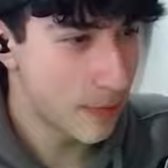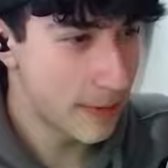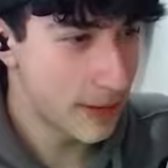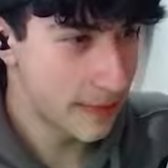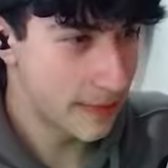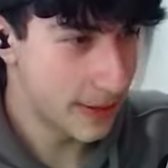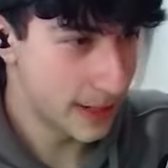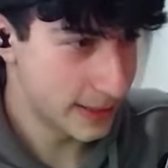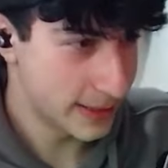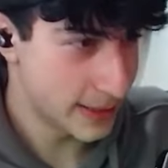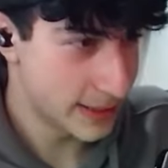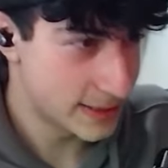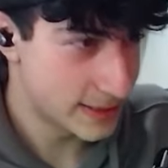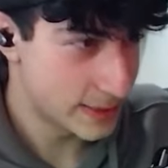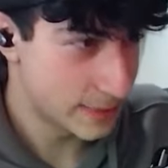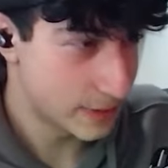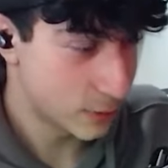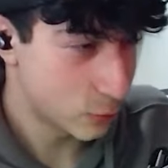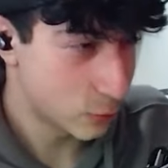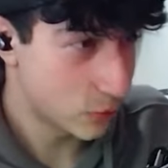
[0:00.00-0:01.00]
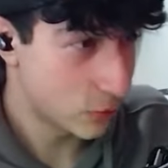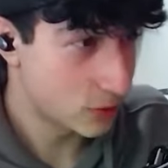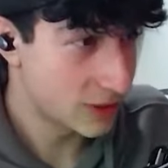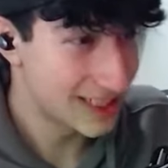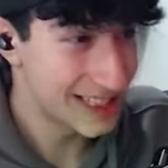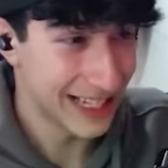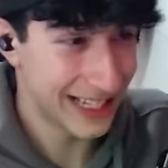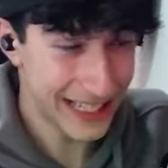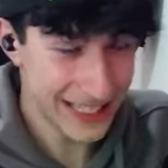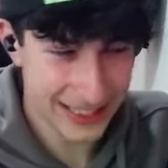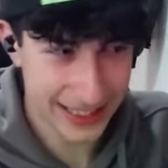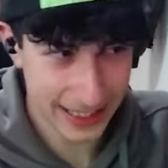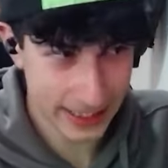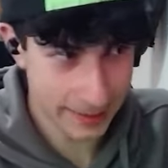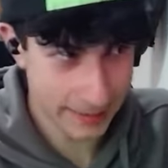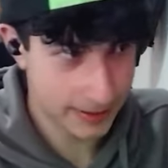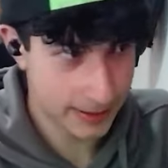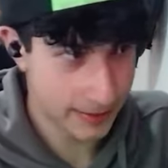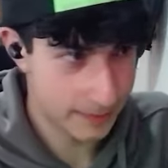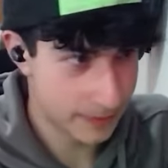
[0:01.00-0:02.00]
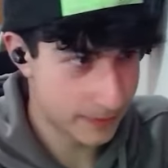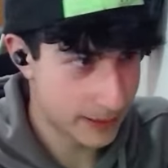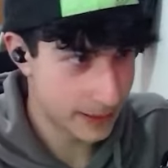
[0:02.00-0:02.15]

Poppy Playtime Chapter número 3. Aquí está CanNap,